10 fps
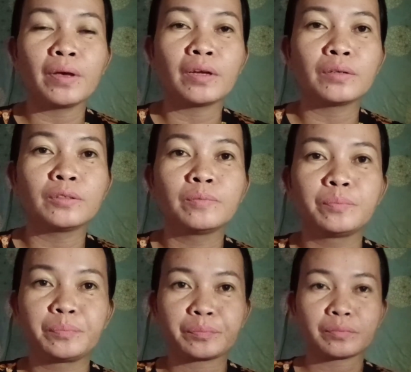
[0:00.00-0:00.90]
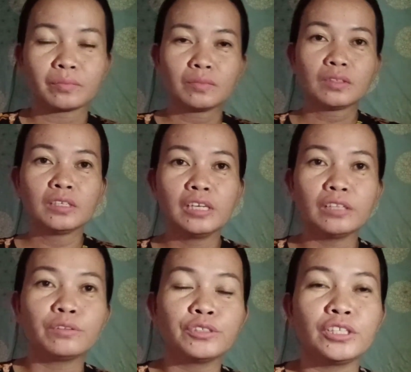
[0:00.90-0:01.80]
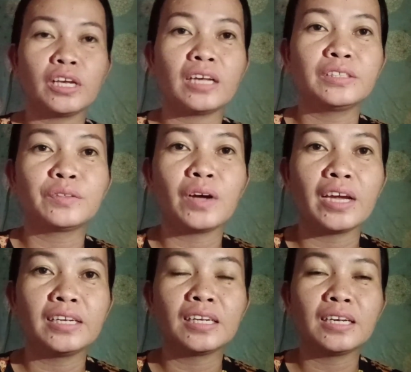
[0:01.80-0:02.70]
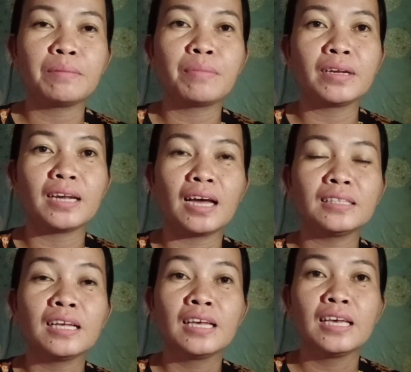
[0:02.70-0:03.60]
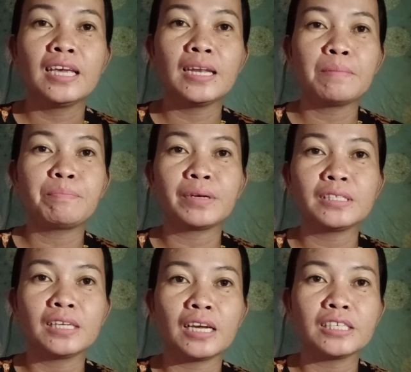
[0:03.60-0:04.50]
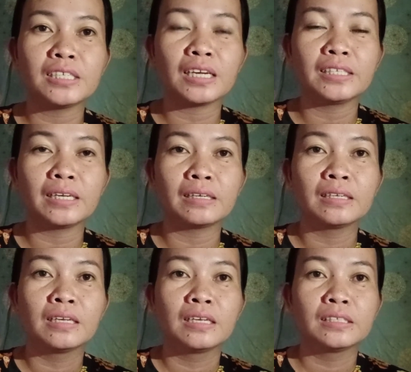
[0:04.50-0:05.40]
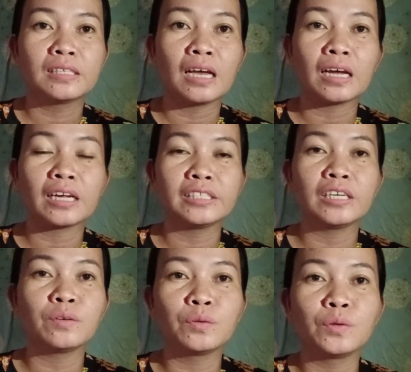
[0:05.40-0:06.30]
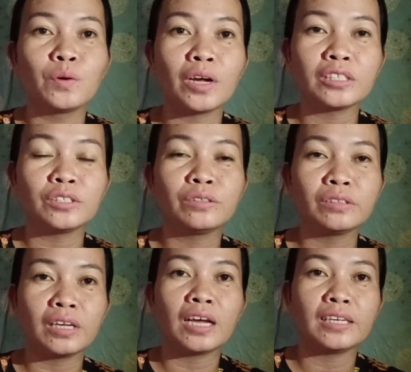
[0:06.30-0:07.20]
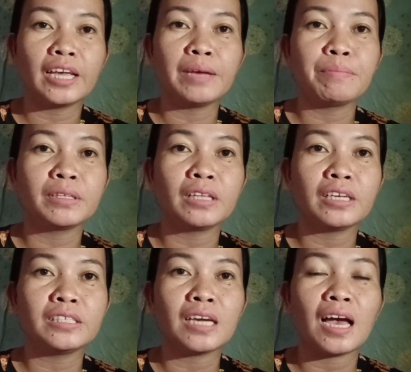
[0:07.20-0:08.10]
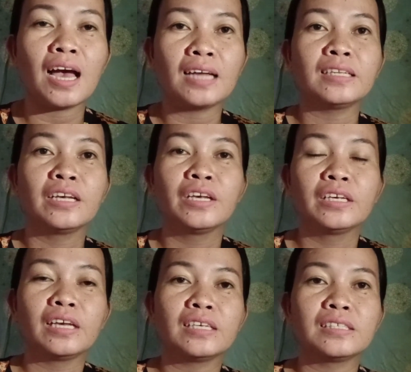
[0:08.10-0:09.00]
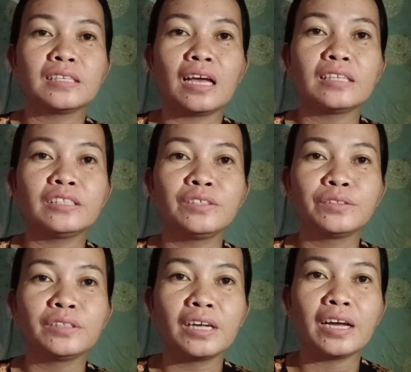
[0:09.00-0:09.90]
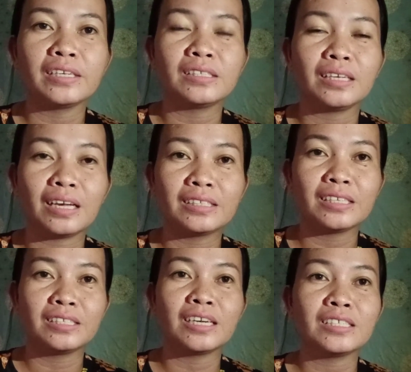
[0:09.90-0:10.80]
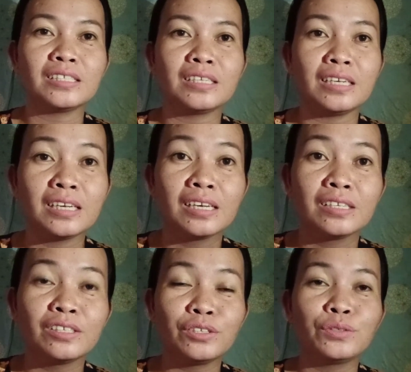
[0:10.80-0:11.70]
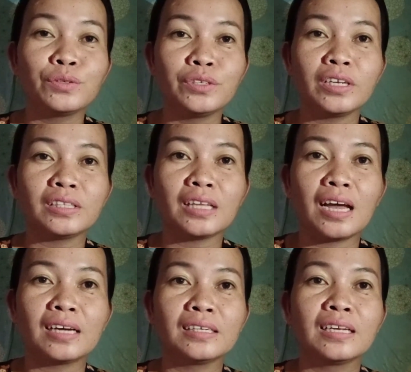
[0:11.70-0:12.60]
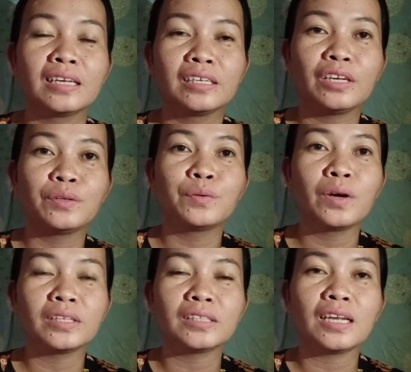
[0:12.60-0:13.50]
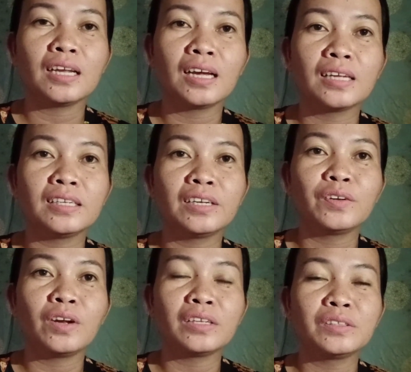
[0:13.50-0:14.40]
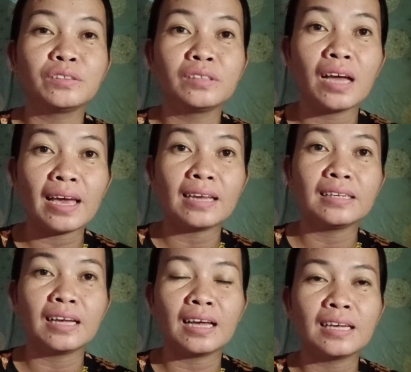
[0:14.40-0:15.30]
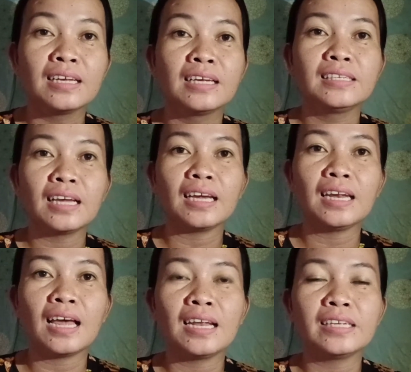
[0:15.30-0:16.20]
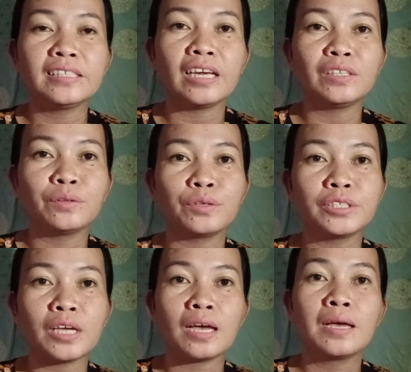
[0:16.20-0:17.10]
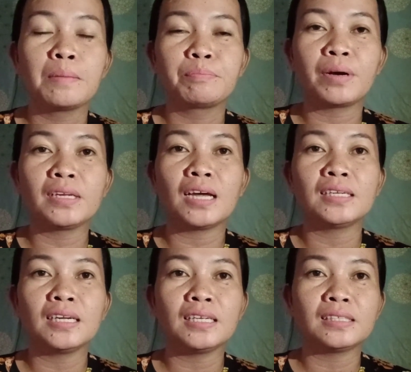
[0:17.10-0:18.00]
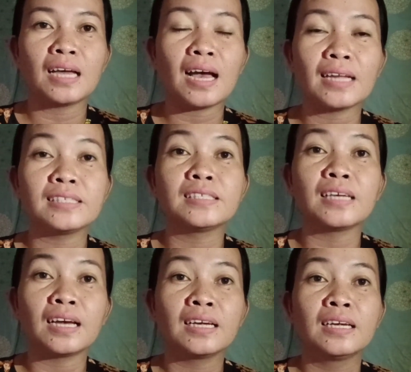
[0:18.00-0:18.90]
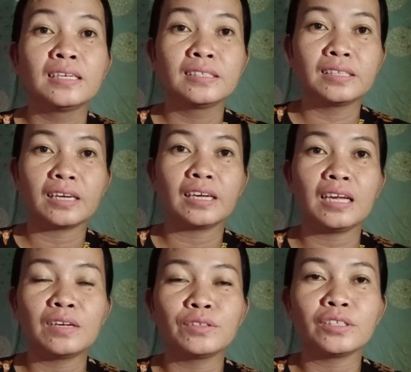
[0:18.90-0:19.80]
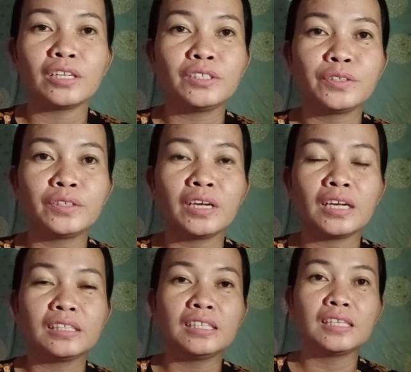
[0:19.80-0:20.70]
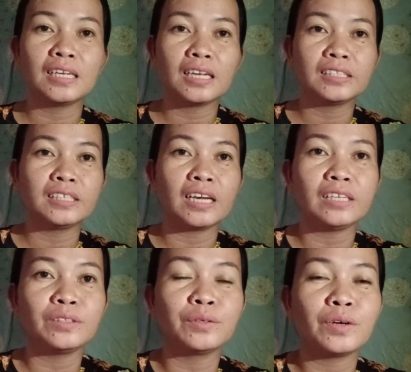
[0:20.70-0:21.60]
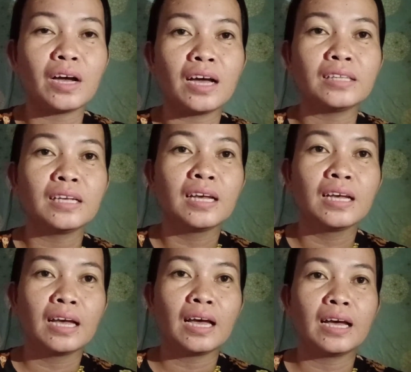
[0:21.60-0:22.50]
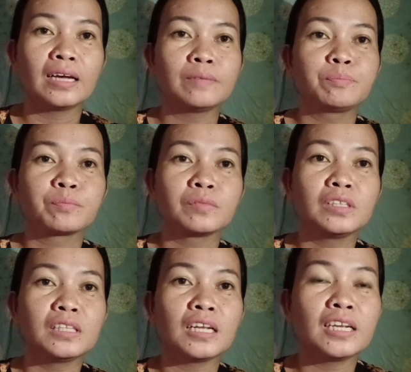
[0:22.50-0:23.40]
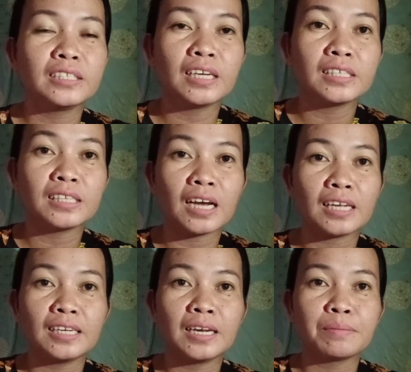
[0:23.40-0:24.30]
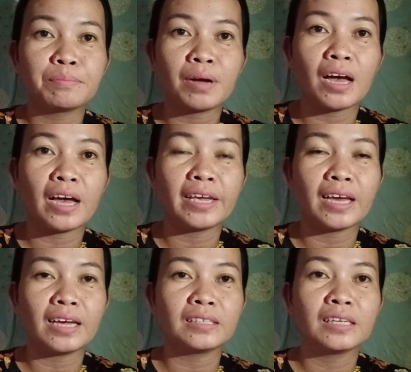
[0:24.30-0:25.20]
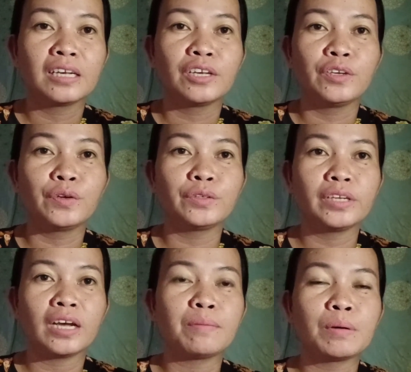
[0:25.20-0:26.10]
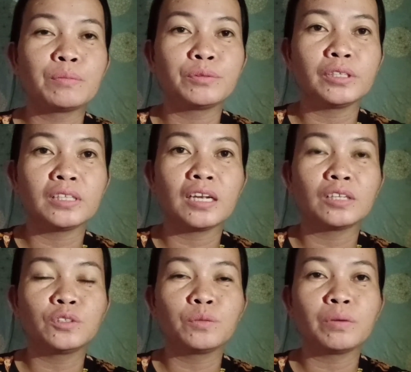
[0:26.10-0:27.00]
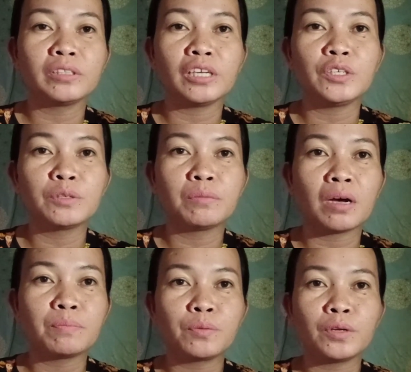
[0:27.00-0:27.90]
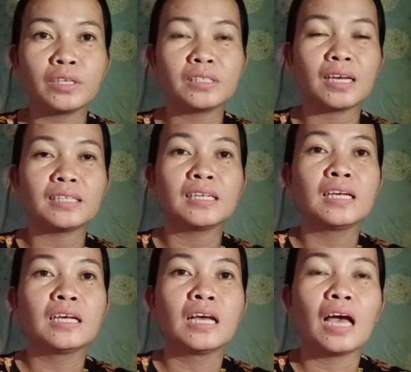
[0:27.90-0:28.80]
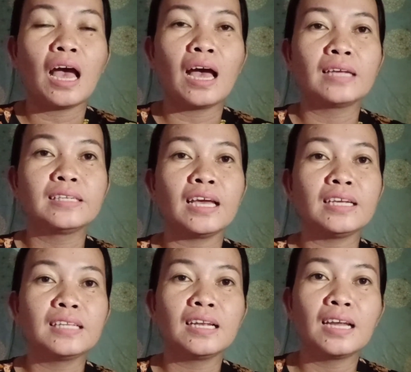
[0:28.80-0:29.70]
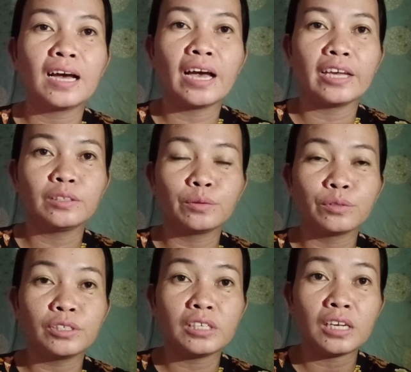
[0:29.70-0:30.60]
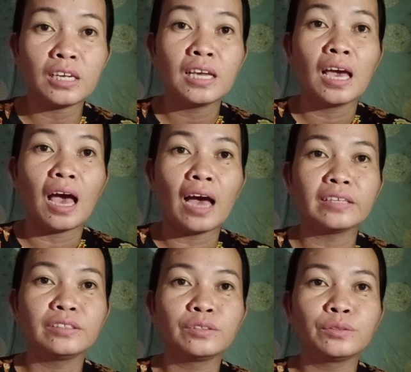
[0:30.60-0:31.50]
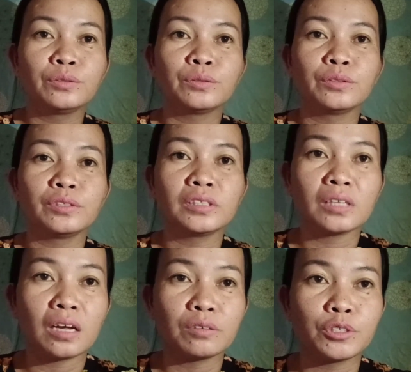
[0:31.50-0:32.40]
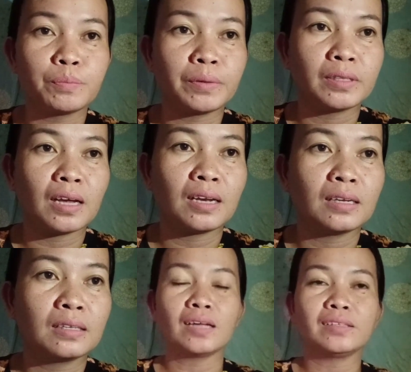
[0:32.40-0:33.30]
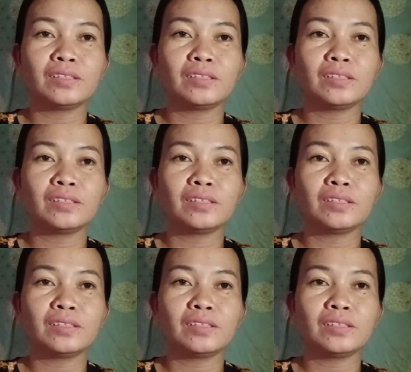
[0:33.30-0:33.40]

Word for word: pero itong si Andrew ay nanlaban at hinampas nga siya ng sa kanyang ulo at yun nga nahimatay siya at yes at yun guys si Jessie si Juliet ang kinuha talaga ni Rolando dahil nga nakilala niya ito sa pananalita at sa sa kilos at yun nga dinala niya ito at uh, dinala niya sa kanilang bahay at yun nga, mabuti na lang dumating yung mga pulis at uh, naidala nga itong si Andrew doon sa ospital.